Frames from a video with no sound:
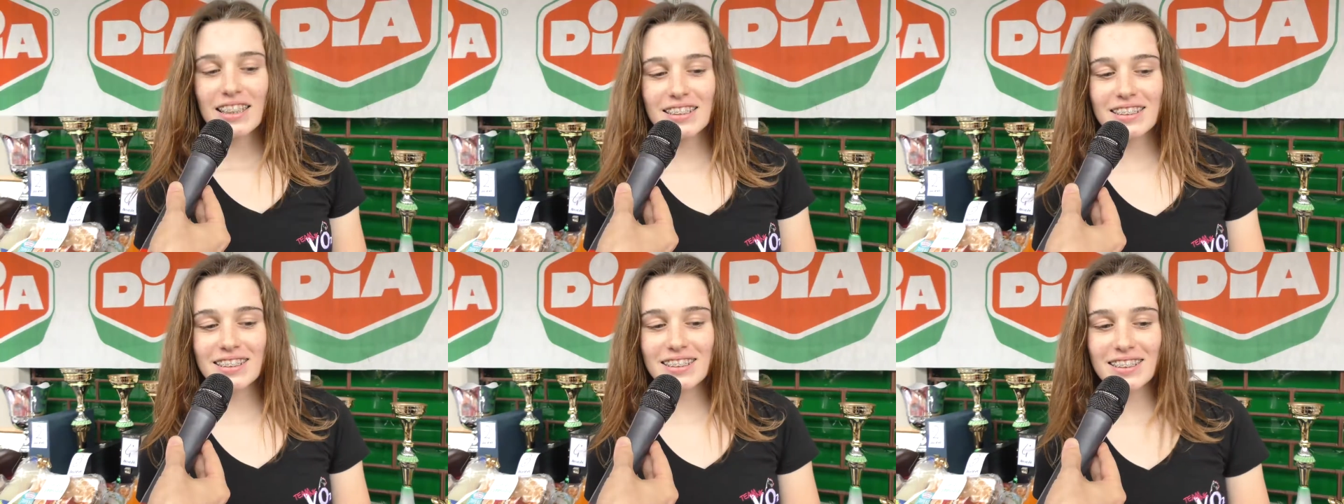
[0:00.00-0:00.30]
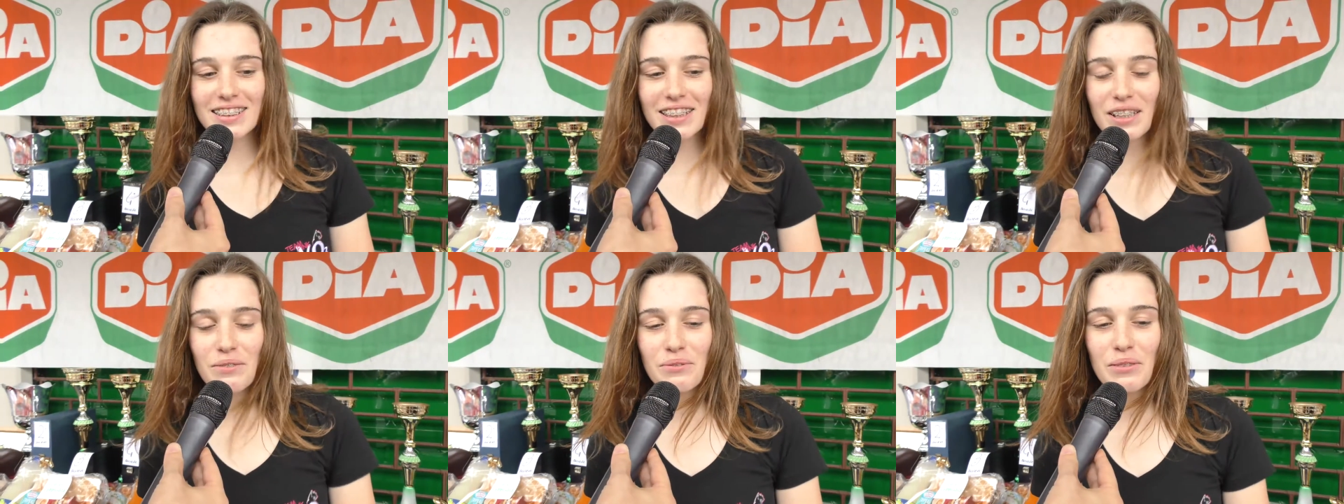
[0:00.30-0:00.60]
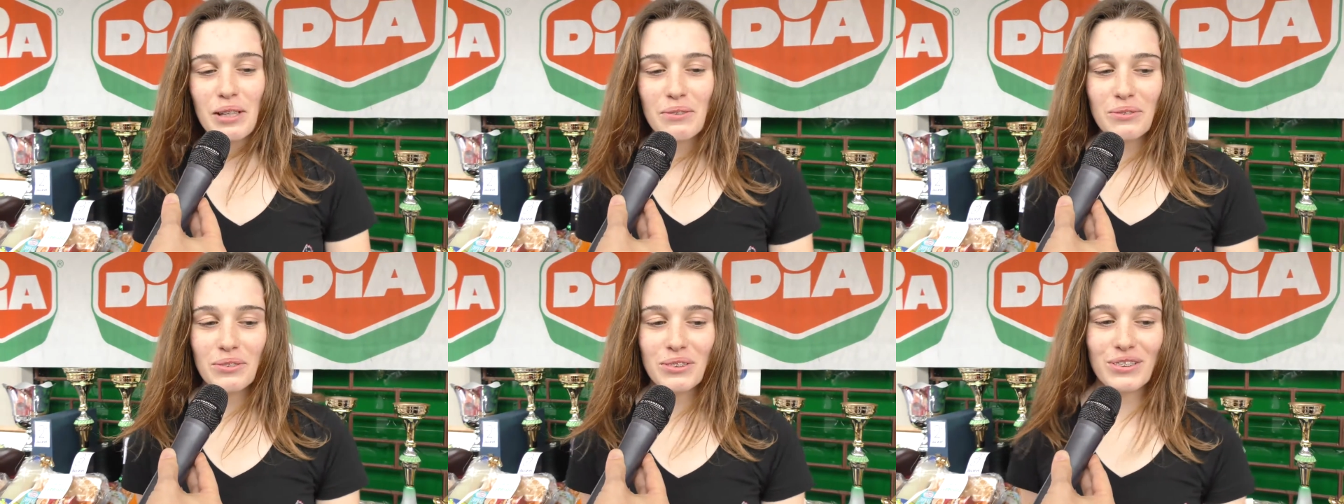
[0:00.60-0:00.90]
Sì
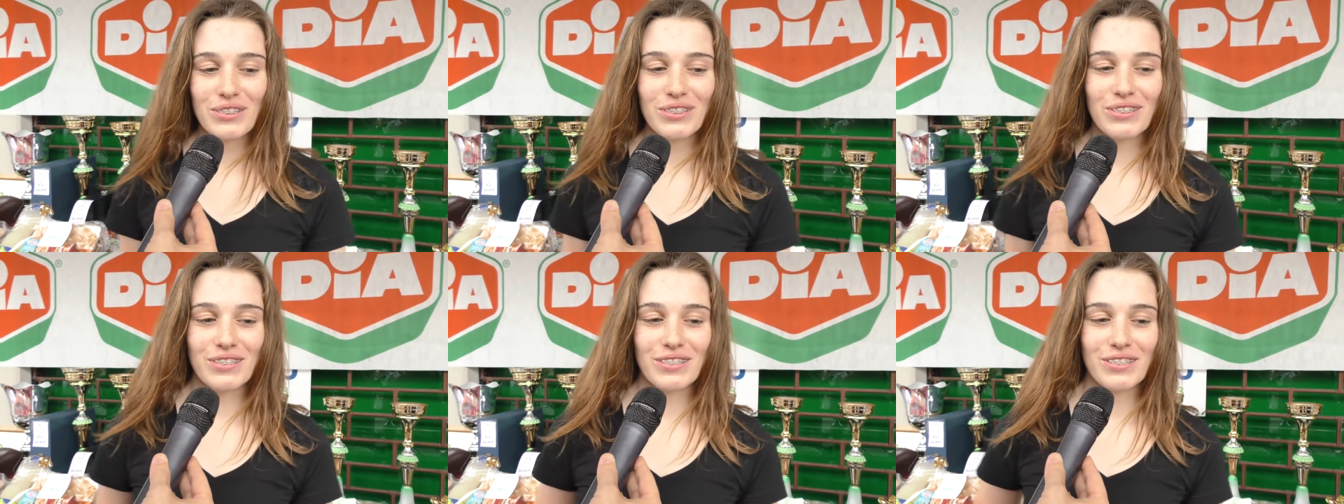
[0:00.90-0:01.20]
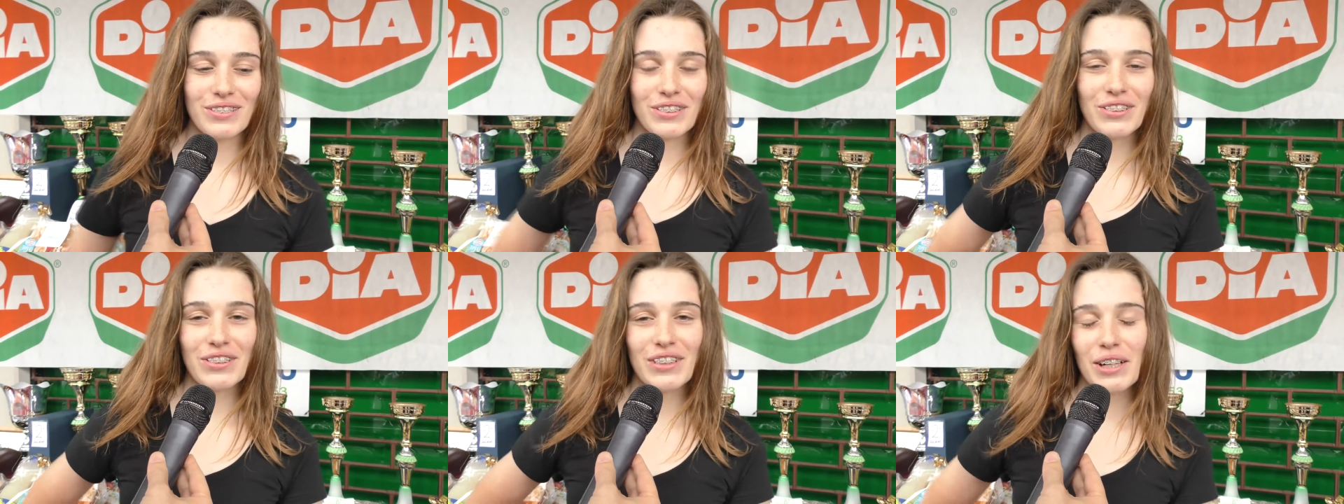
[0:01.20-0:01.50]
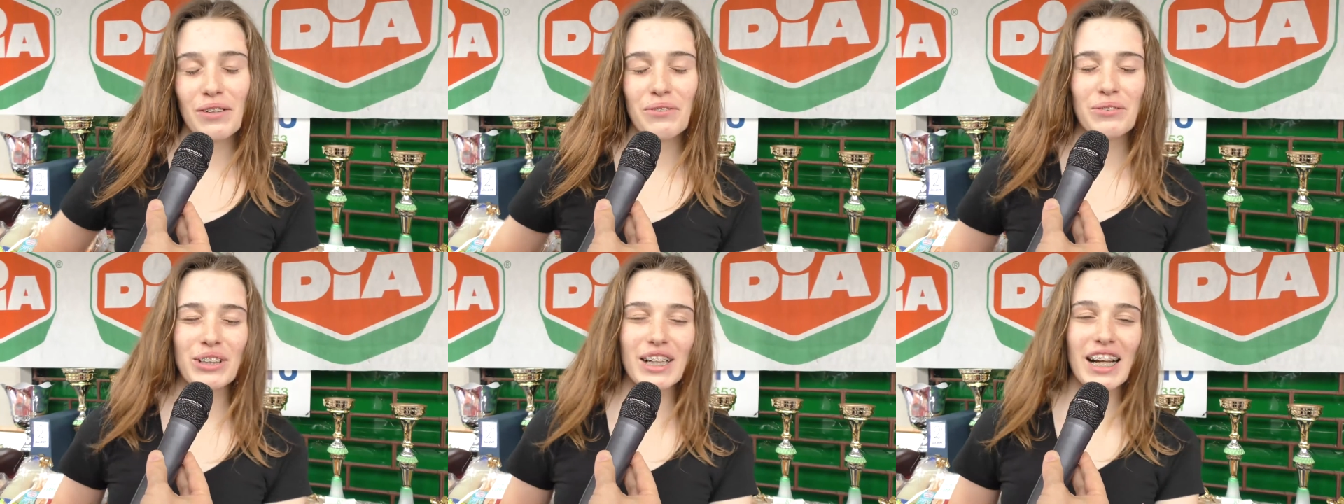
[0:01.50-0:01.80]
abbiamo
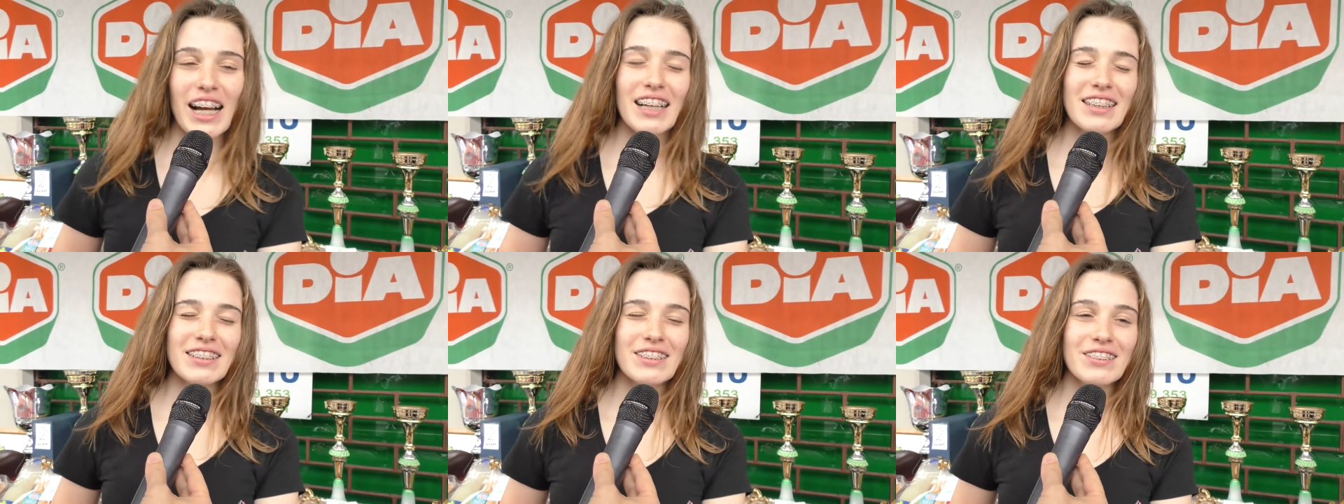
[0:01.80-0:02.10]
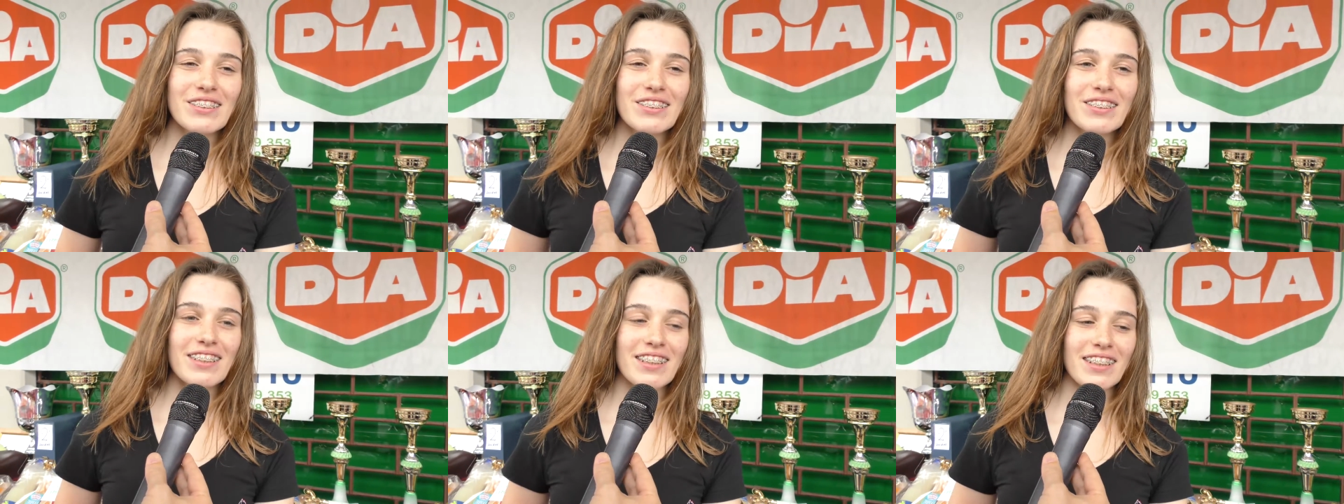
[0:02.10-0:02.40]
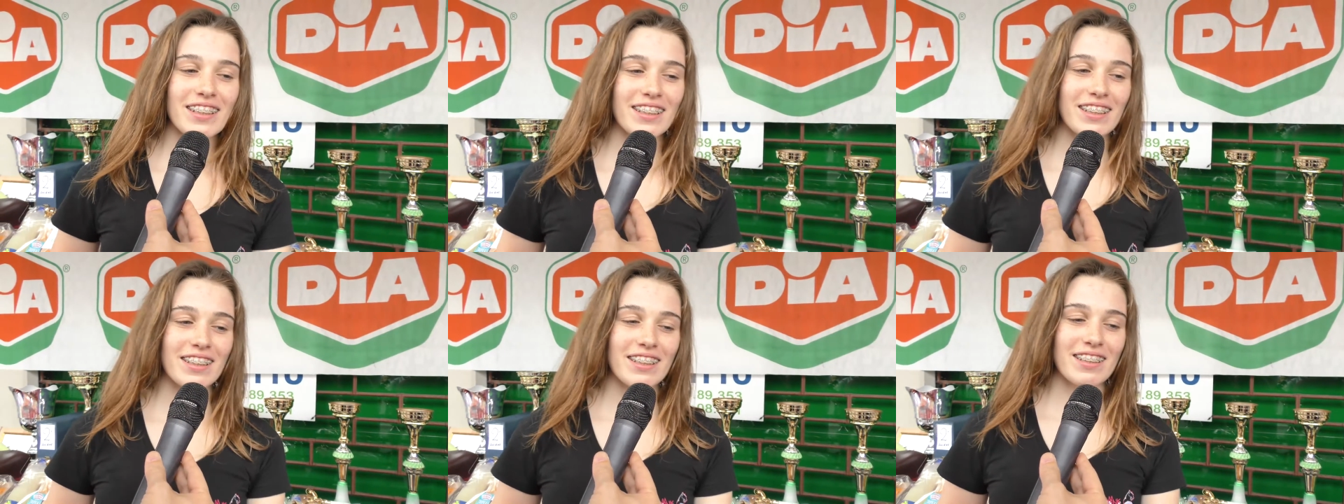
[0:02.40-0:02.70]
collaborato
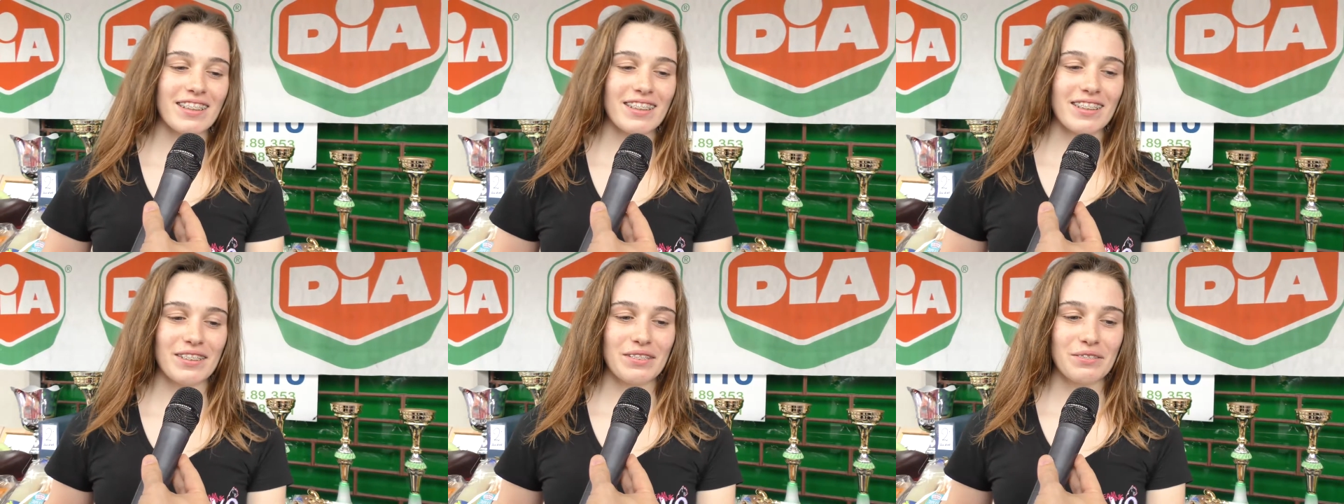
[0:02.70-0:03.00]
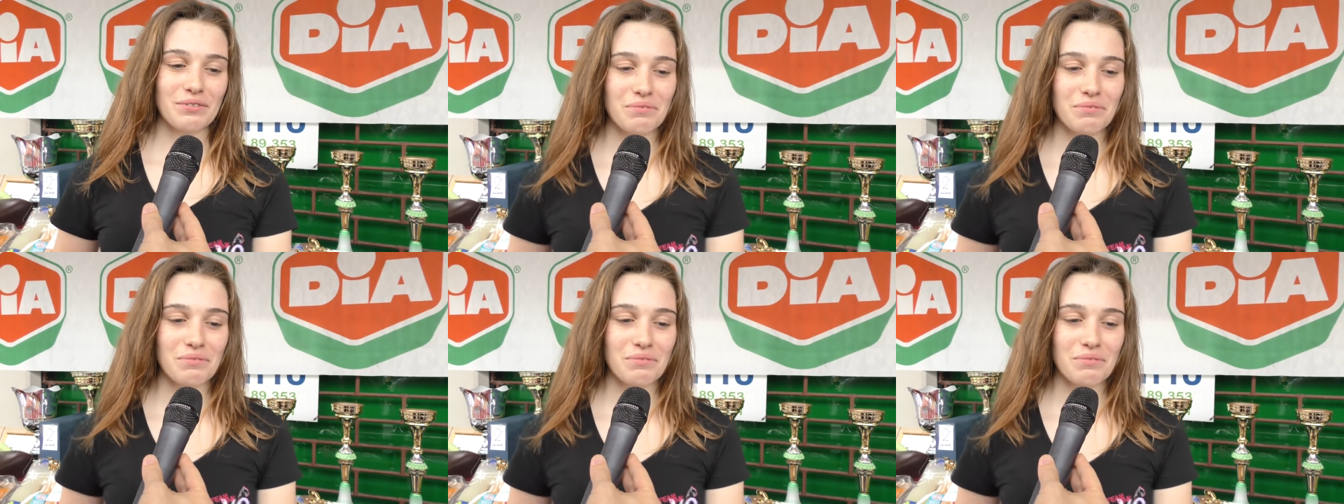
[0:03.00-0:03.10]
e